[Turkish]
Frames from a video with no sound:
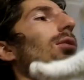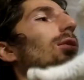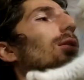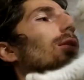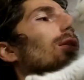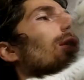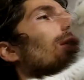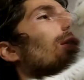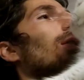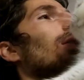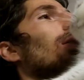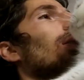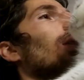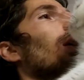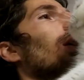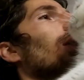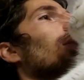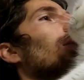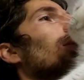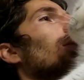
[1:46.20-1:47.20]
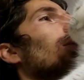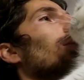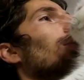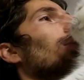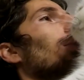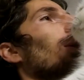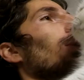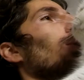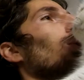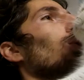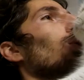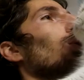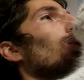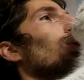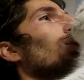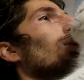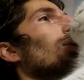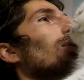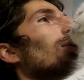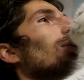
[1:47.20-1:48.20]
Senin adın Pamuk.
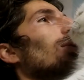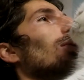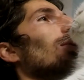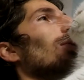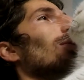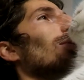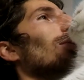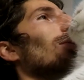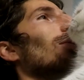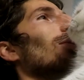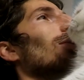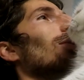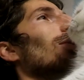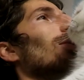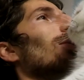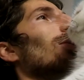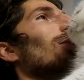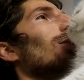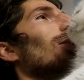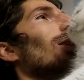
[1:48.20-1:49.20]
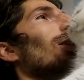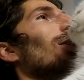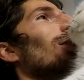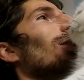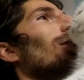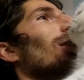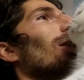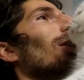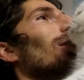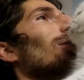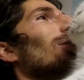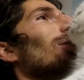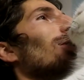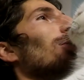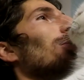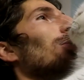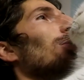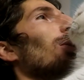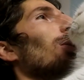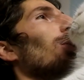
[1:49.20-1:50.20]
Senin
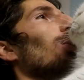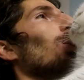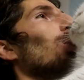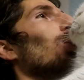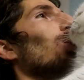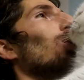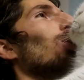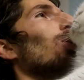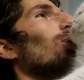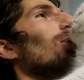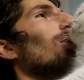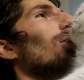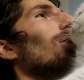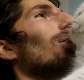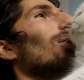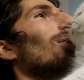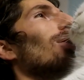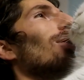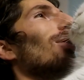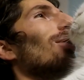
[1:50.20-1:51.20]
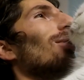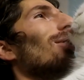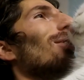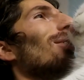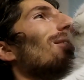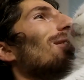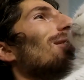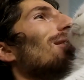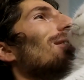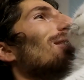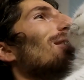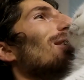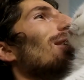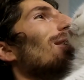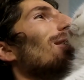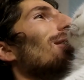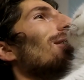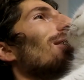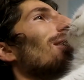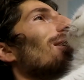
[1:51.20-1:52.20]
adın Pamuk.
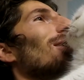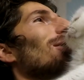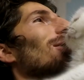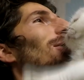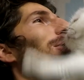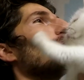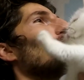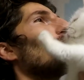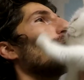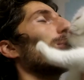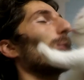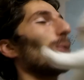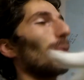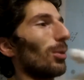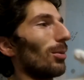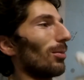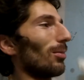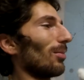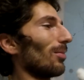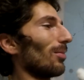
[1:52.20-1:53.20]
Senin adın Pamuk.